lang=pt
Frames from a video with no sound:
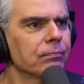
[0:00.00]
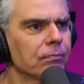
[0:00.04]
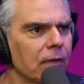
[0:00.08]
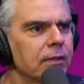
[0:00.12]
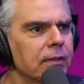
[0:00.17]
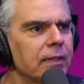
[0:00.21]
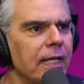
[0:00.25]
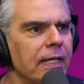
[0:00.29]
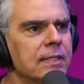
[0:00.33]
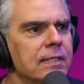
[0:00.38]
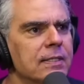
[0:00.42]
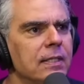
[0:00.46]

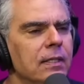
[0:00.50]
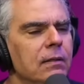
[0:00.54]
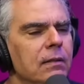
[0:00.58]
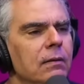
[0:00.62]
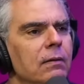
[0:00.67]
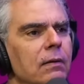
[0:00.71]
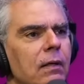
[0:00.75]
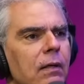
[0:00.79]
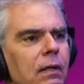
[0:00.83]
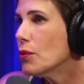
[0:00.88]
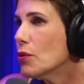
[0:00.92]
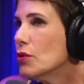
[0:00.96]
E tem, que sim.
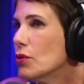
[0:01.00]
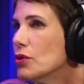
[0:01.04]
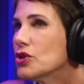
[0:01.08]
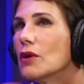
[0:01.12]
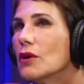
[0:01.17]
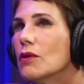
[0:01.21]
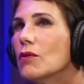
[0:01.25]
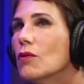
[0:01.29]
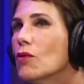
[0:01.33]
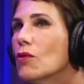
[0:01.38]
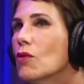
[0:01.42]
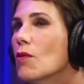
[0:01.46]
buscam
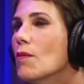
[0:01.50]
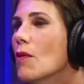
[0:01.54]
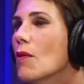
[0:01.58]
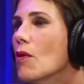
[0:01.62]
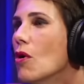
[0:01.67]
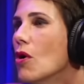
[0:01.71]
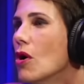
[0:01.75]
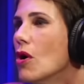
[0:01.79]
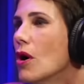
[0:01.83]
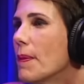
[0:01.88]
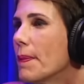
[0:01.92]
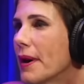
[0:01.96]
o humor
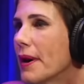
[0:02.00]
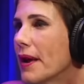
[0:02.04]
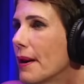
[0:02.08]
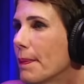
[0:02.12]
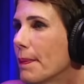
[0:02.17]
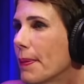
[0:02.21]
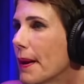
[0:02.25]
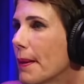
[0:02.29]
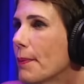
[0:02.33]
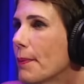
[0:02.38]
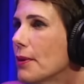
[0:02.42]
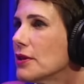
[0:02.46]

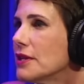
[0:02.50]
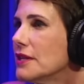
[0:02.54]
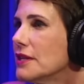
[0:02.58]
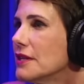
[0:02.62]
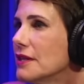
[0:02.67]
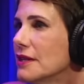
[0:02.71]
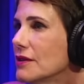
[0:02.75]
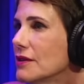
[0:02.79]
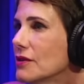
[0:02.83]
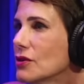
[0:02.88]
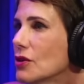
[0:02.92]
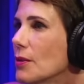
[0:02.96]
para
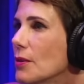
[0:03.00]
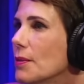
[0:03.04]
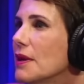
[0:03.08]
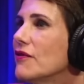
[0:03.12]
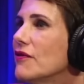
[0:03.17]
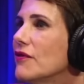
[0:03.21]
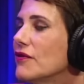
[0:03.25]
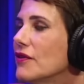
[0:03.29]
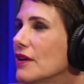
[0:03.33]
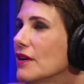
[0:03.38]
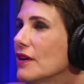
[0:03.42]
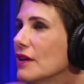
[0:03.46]
poder sobreviver.
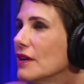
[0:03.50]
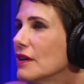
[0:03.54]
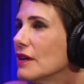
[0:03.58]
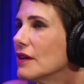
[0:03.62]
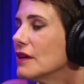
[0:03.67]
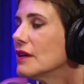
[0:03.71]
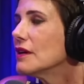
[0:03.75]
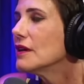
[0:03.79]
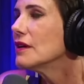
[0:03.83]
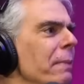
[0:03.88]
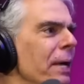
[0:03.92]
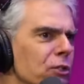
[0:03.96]
Não, no nosso
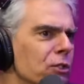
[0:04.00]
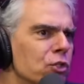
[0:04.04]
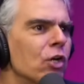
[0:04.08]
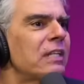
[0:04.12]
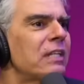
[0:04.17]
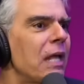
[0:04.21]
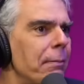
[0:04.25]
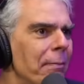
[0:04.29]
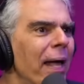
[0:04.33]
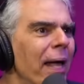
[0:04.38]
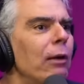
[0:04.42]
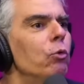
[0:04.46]
meio só
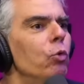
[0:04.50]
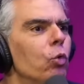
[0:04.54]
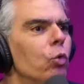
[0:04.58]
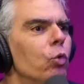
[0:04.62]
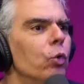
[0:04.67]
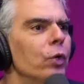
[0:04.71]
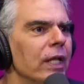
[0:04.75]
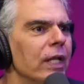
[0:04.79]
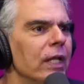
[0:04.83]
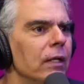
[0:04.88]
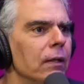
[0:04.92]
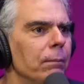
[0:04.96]
tem
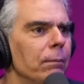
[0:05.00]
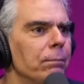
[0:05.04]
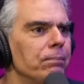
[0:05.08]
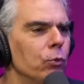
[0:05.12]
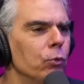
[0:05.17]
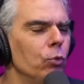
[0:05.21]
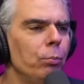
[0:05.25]
maluco, né? É.